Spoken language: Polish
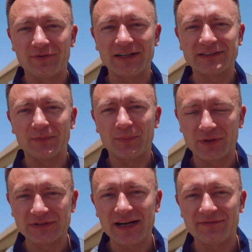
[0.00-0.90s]
Was
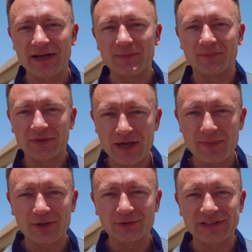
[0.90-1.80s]
pozdrawiam, nie
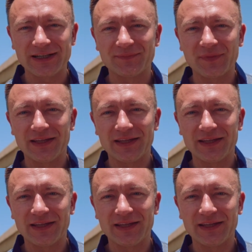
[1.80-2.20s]
marudzę,